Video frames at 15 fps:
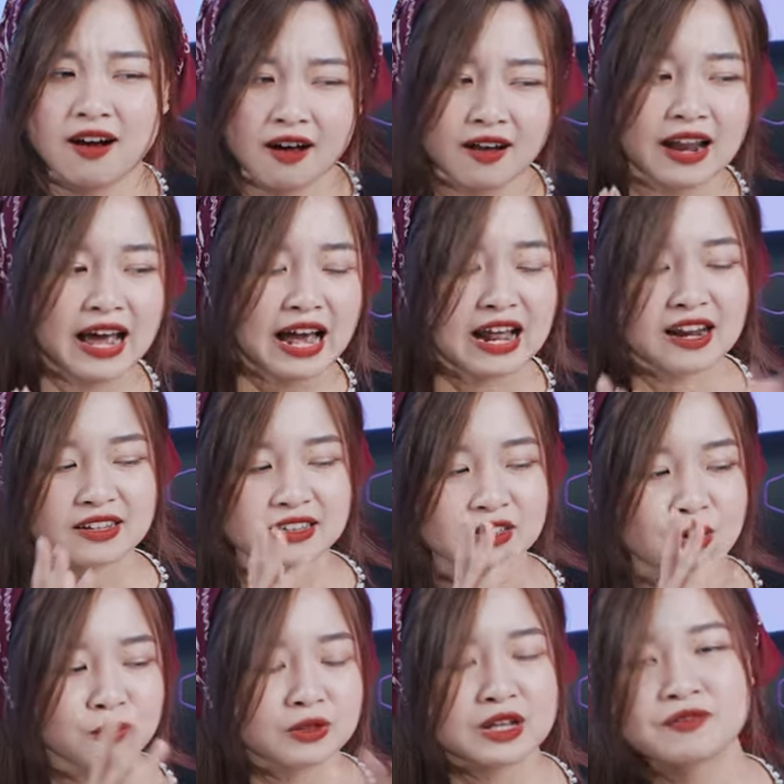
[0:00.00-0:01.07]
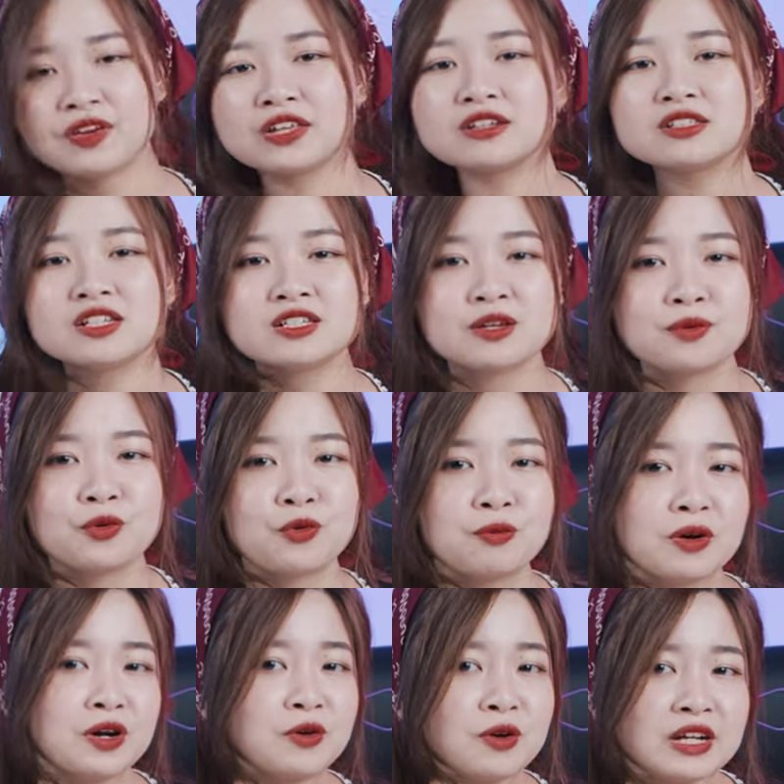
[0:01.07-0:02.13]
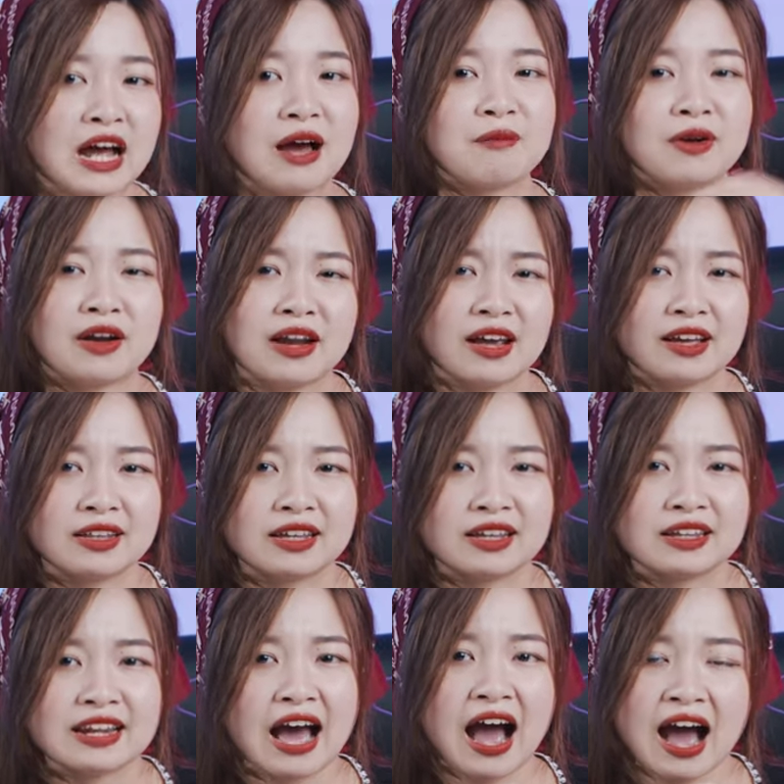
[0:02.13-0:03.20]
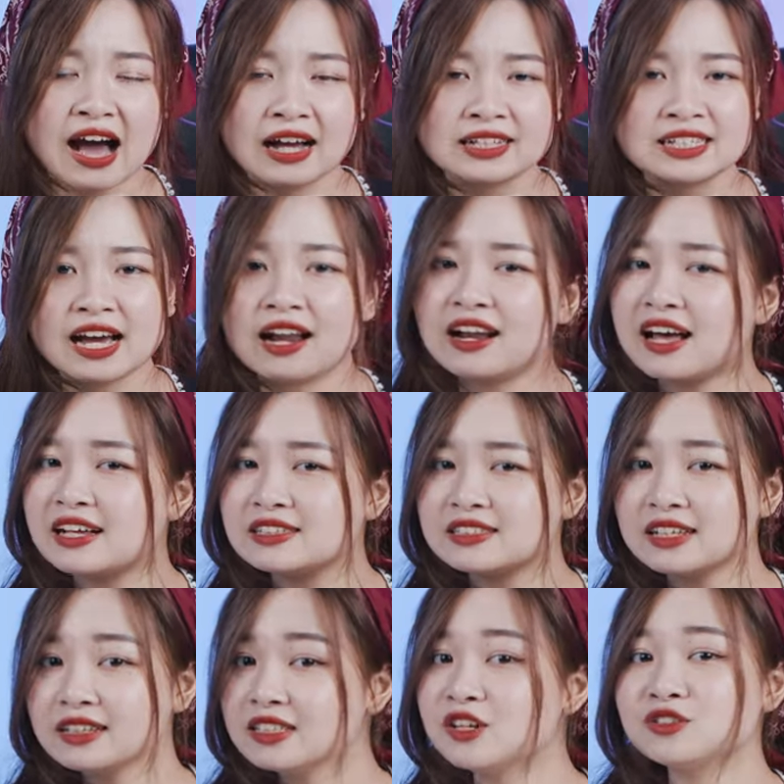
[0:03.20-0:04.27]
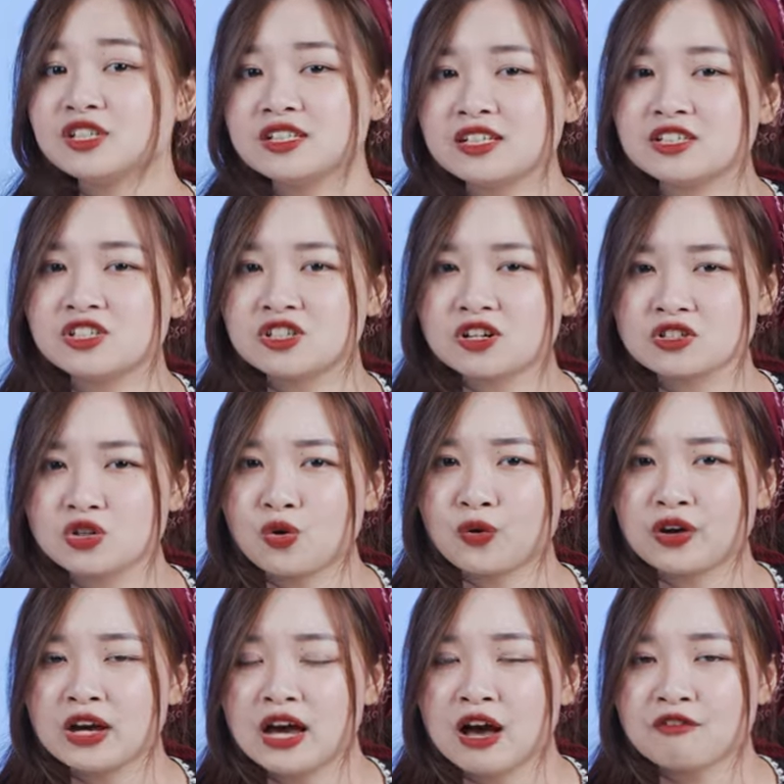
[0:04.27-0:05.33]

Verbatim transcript: có lẽ là những thông tin về những chiếc xê pê u mới của nhà a em đê thì đã tràn lan rất nhiều trên thị trường rồi.